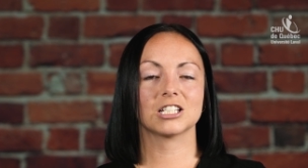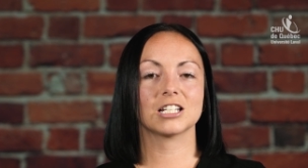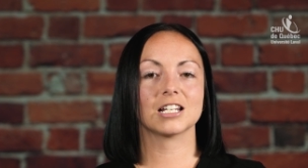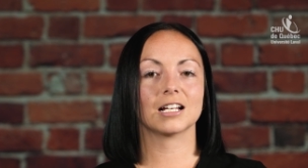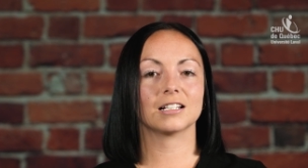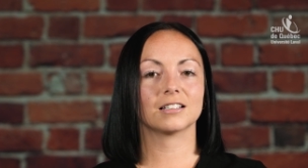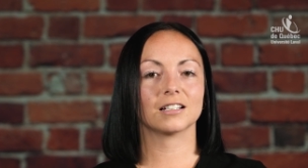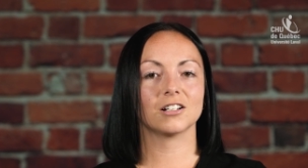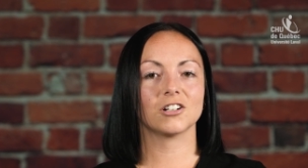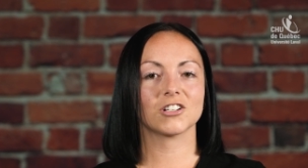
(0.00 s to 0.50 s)
J'ai
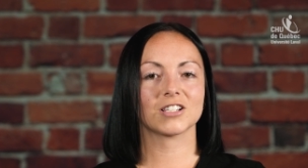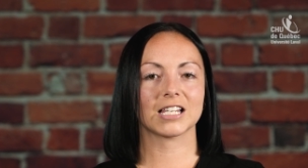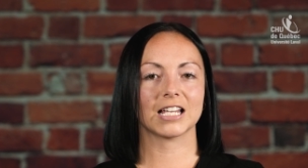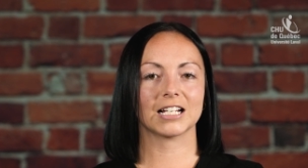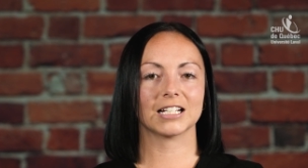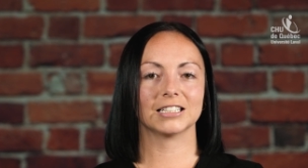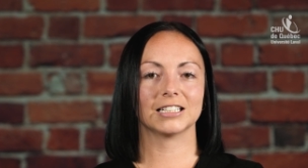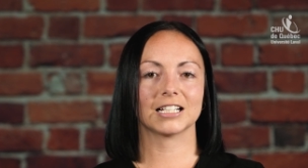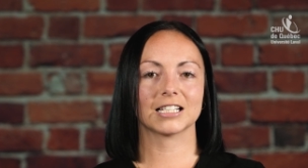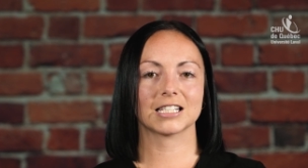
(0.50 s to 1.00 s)
atteint le
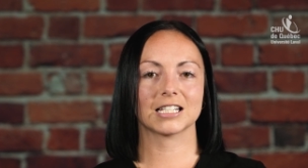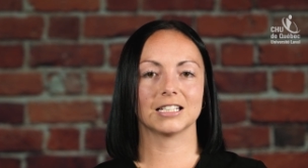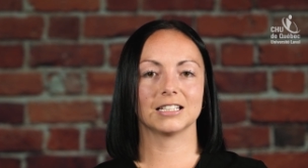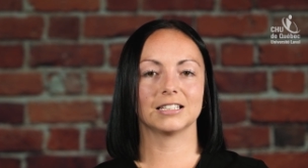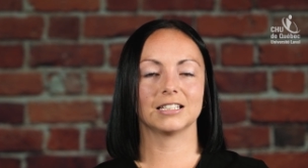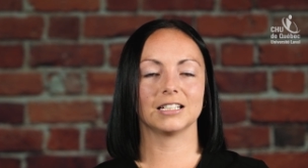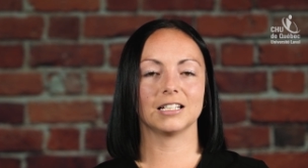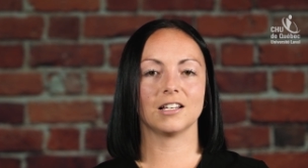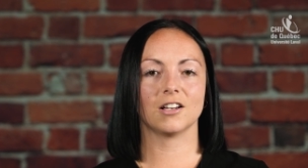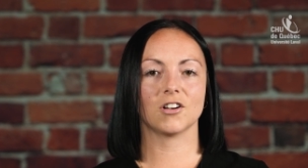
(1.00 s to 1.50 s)
5 ans
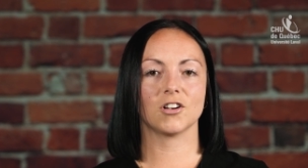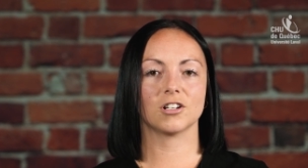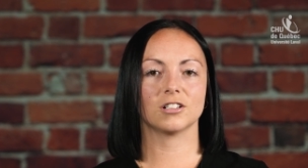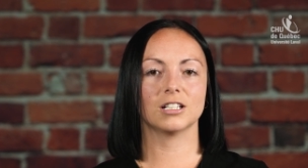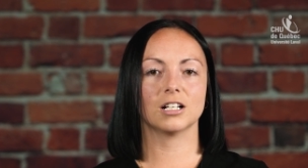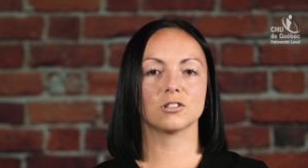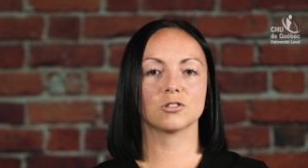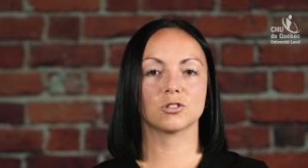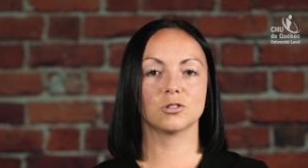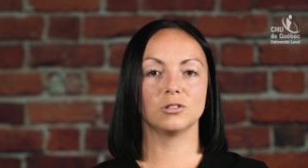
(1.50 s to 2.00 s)
d'ancienneté
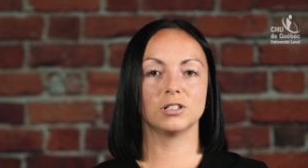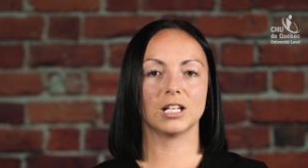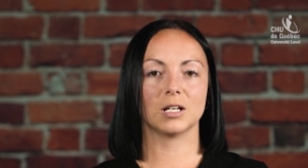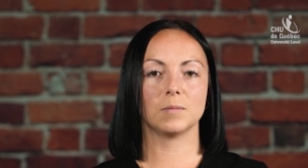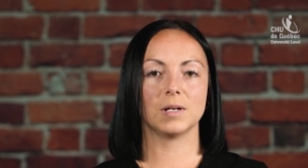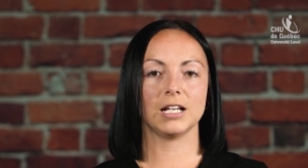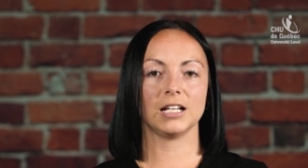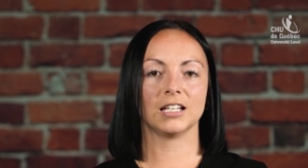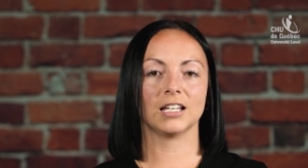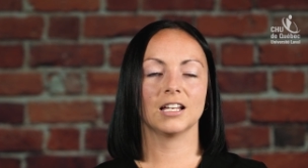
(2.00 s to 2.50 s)
dans le CHU de
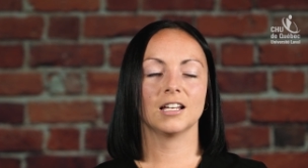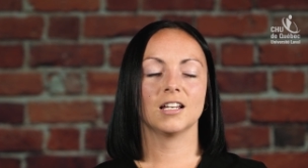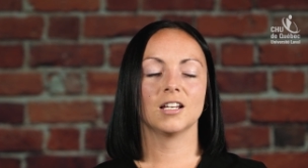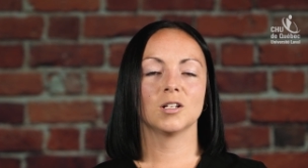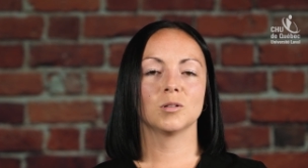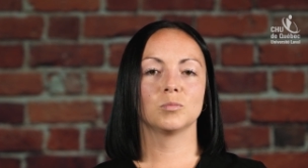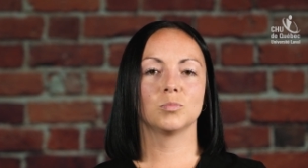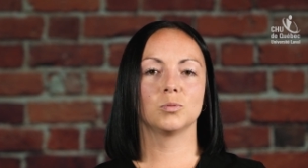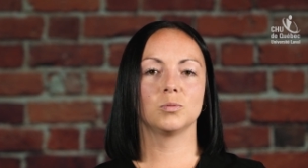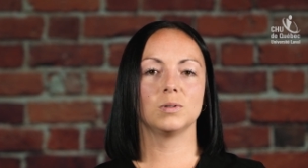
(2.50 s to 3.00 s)
Québec,
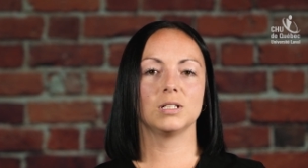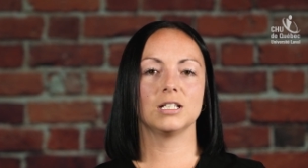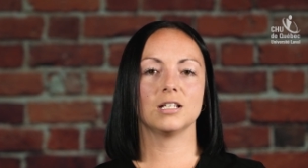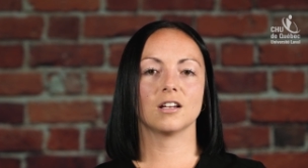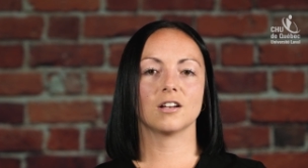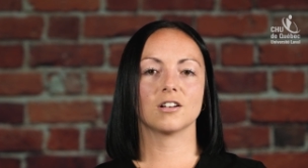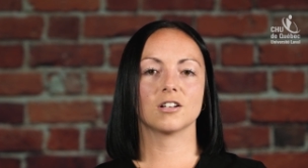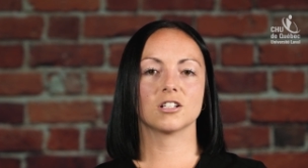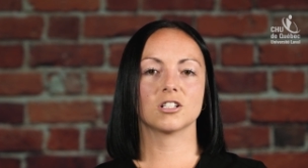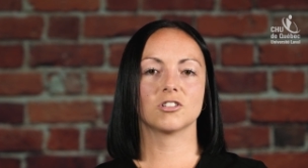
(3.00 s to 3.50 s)

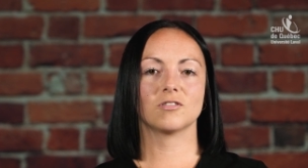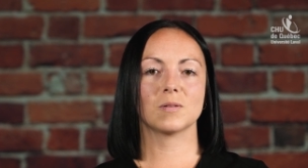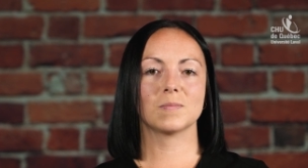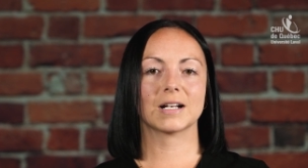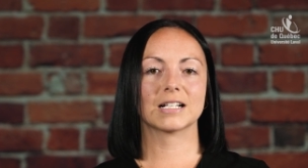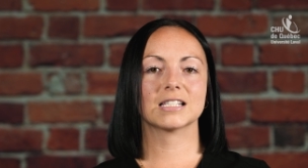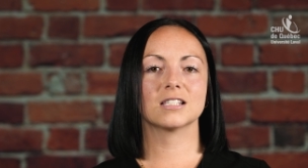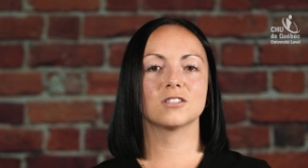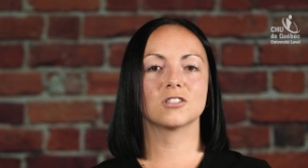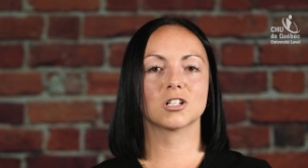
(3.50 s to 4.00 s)
puis je fais
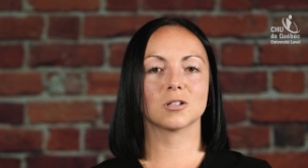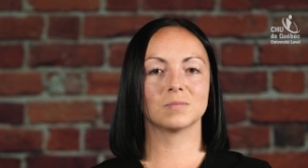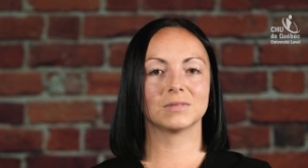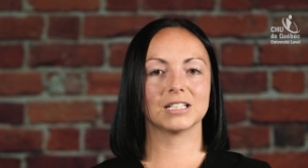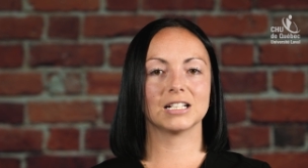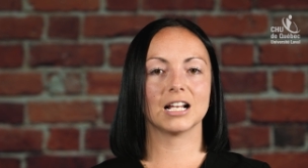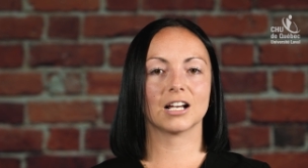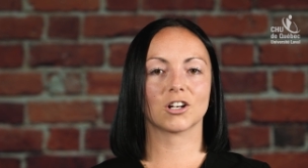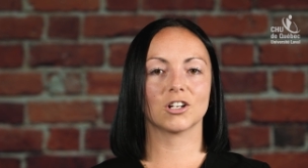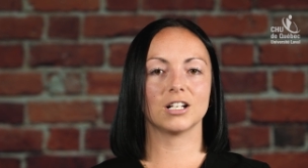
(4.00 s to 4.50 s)
partie du
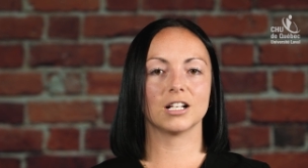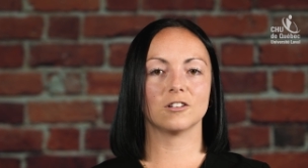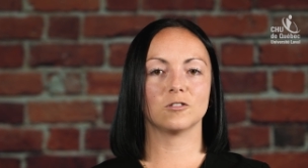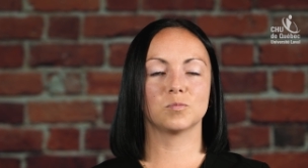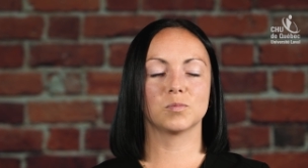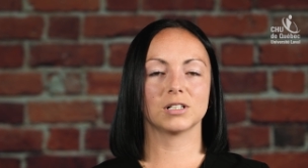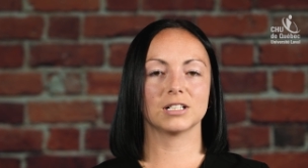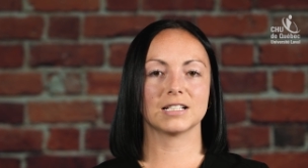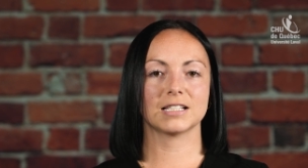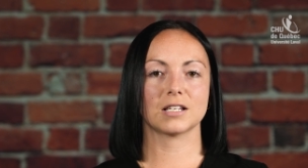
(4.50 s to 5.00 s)
comité de la
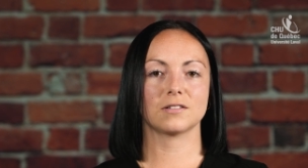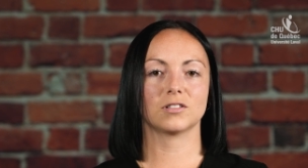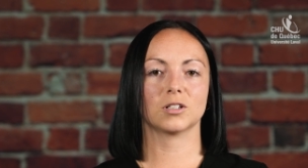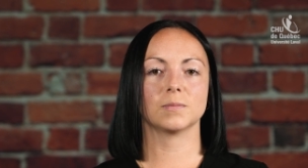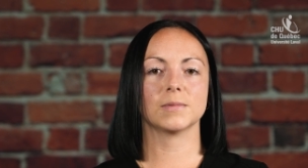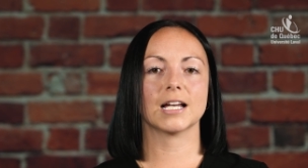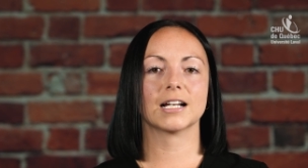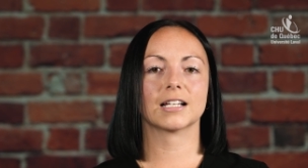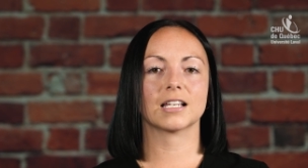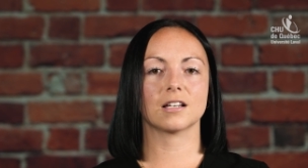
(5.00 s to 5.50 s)
relève pour les
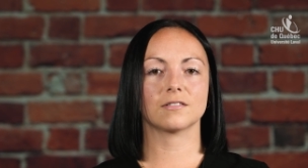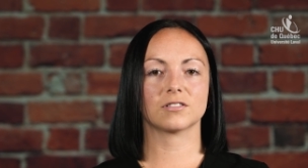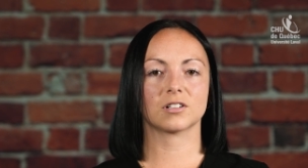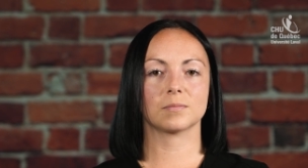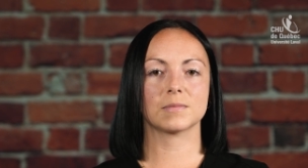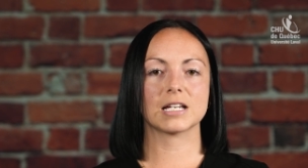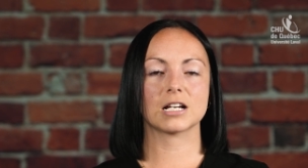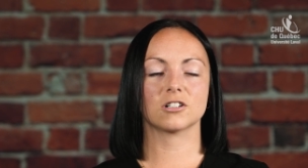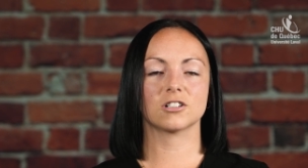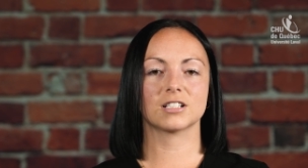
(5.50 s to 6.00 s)
infirmières et
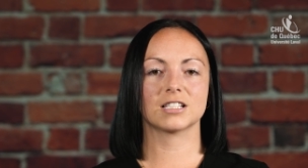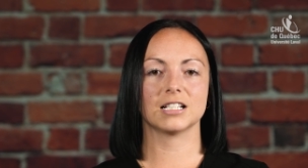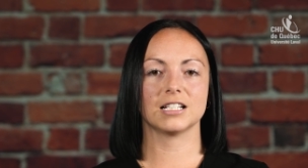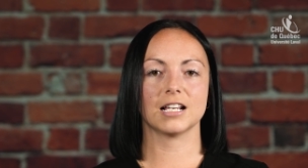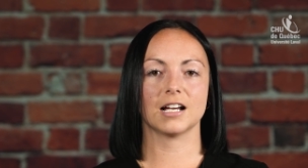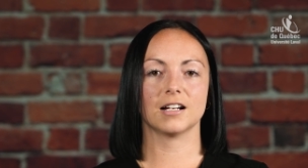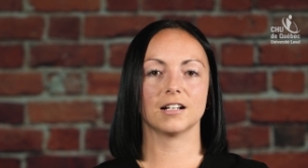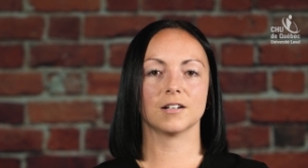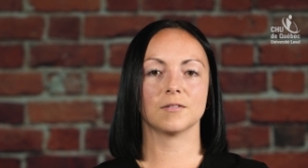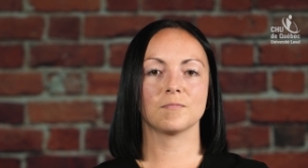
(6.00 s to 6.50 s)
infirmières
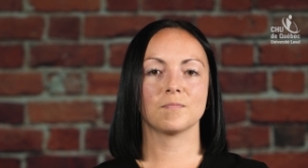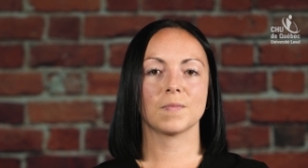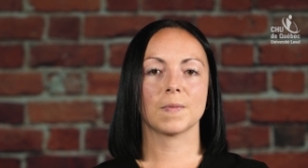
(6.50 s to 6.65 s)
auxiliaires.